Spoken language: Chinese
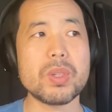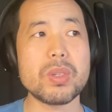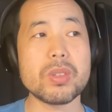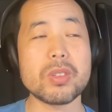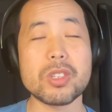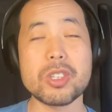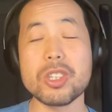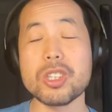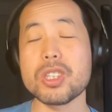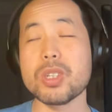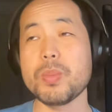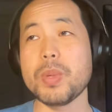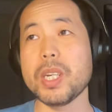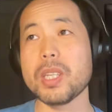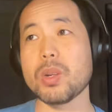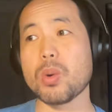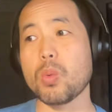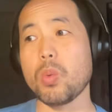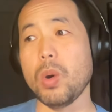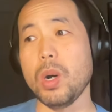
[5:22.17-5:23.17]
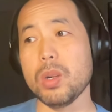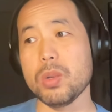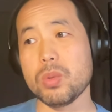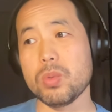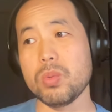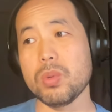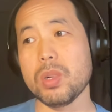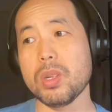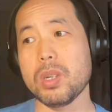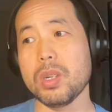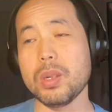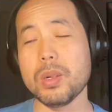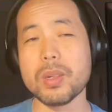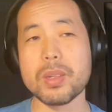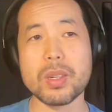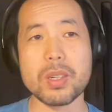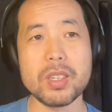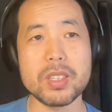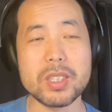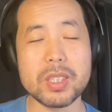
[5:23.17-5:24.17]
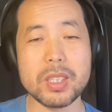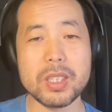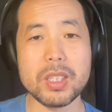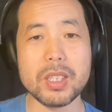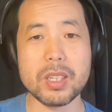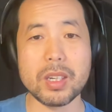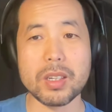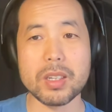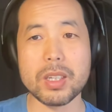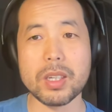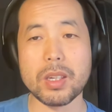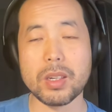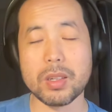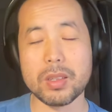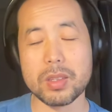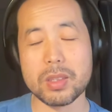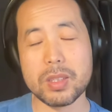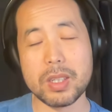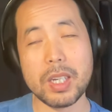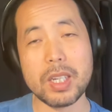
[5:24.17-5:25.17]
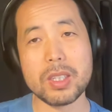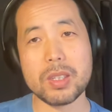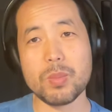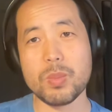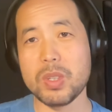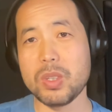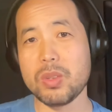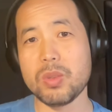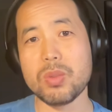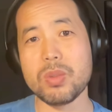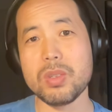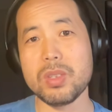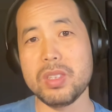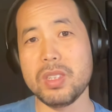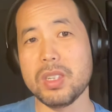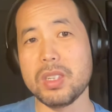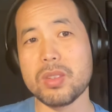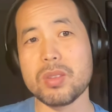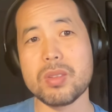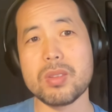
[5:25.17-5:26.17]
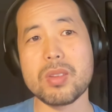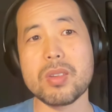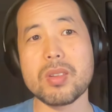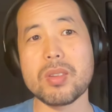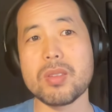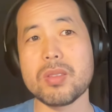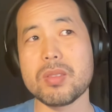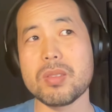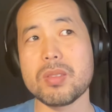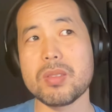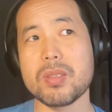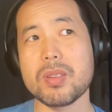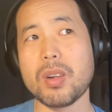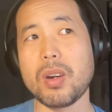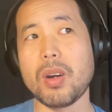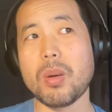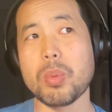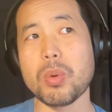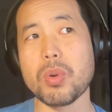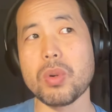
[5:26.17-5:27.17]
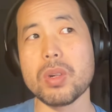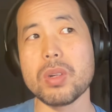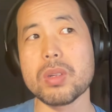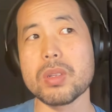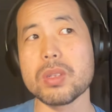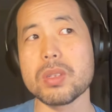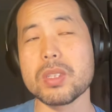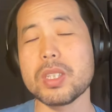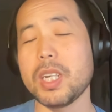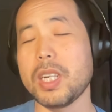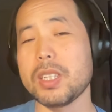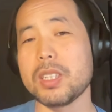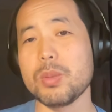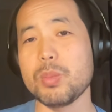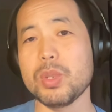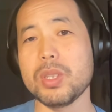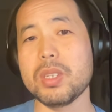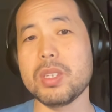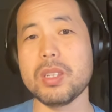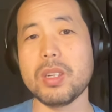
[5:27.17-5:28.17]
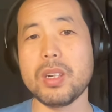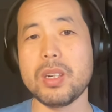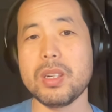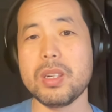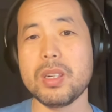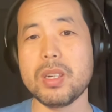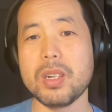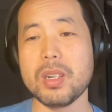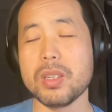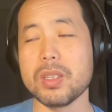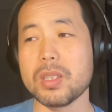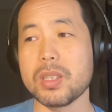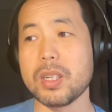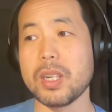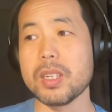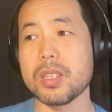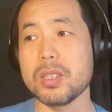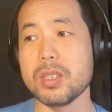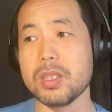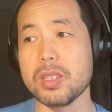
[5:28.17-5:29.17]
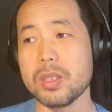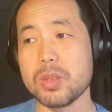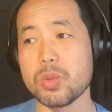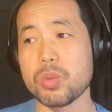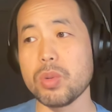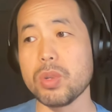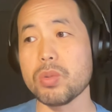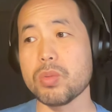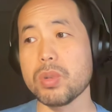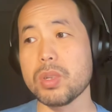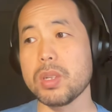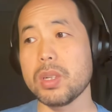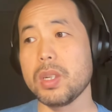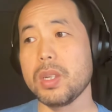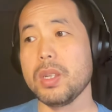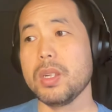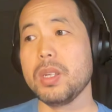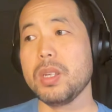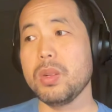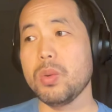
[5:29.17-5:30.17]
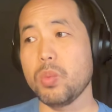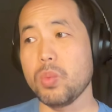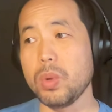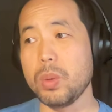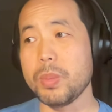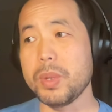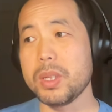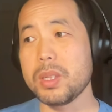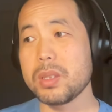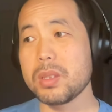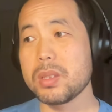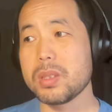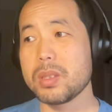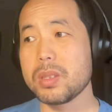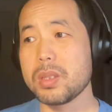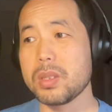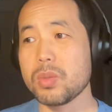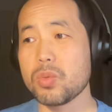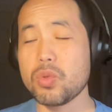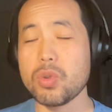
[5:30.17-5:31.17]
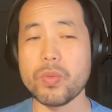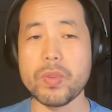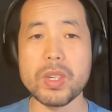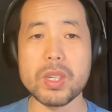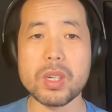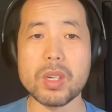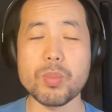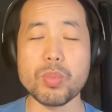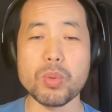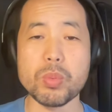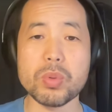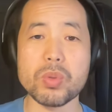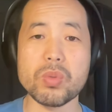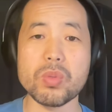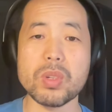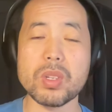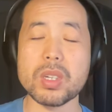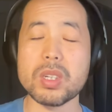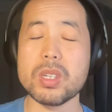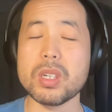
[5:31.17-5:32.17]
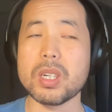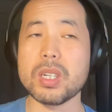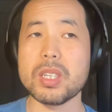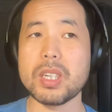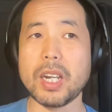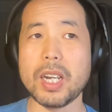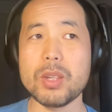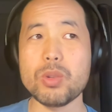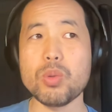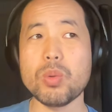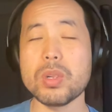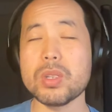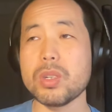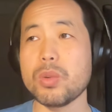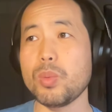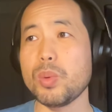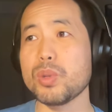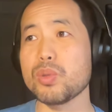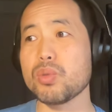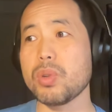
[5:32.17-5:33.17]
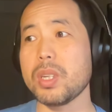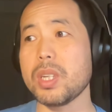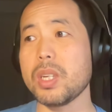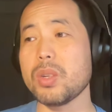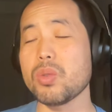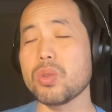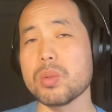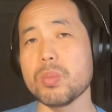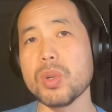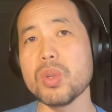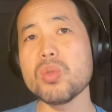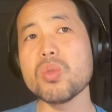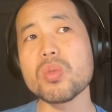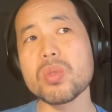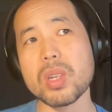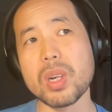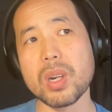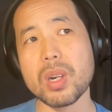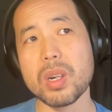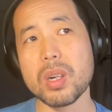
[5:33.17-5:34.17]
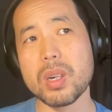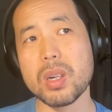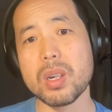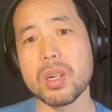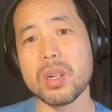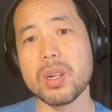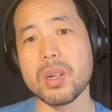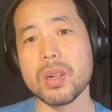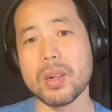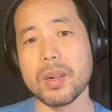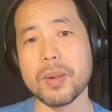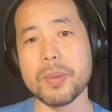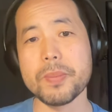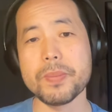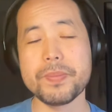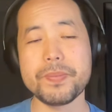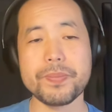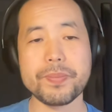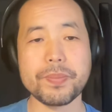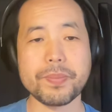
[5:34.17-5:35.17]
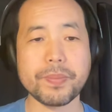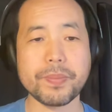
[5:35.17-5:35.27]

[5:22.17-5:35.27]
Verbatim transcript: 呃知识面的广度和和记忆能力啊，再怎么牛你也考不过 ChatGPT 了啊。但是所以说我们。作为一个普普通通的个人，你还去往这方面钻研有什么用呢？嗯，